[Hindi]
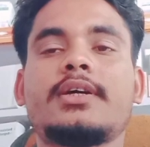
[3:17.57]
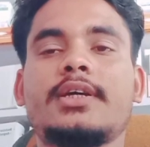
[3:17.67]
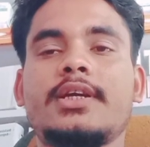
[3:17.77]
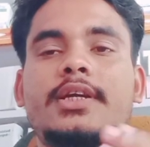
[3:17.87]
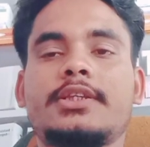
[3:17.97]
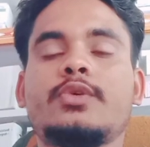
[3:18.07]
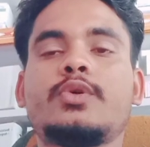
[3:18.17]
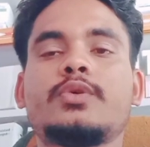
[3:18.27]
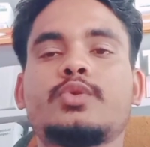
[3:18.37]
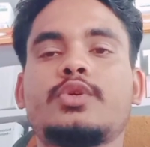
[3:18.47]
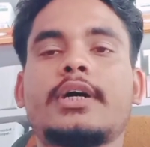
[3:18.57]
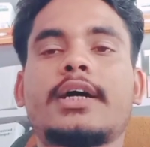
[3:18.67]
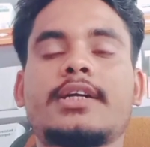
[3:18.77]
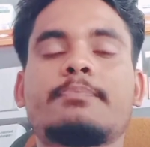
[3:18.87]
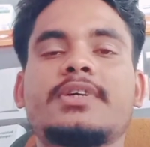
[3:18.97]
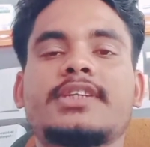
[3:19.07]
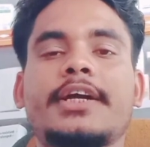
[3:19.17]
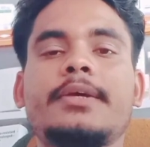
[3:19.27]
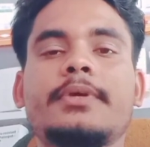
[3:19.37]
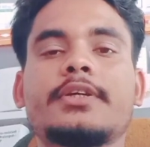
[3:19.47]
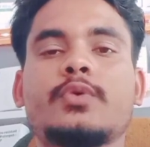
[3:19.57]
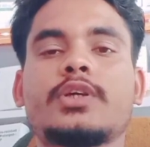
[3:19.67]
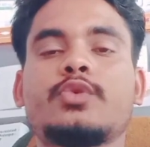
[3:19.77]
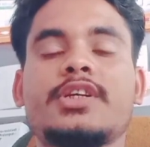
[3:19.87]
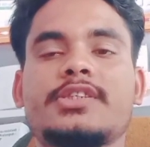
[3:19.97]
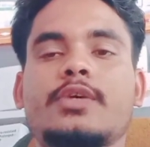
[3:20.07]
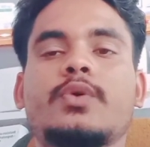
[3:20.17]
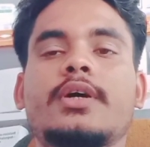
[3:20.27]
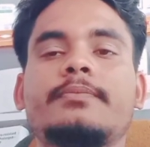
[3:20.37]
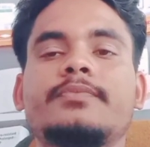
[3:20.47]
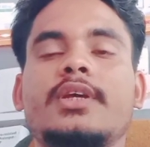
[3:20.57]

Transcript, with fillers: ये लेते हो तो अगर आपका साइड इफेक्ट हुआ तो ऐसा होगा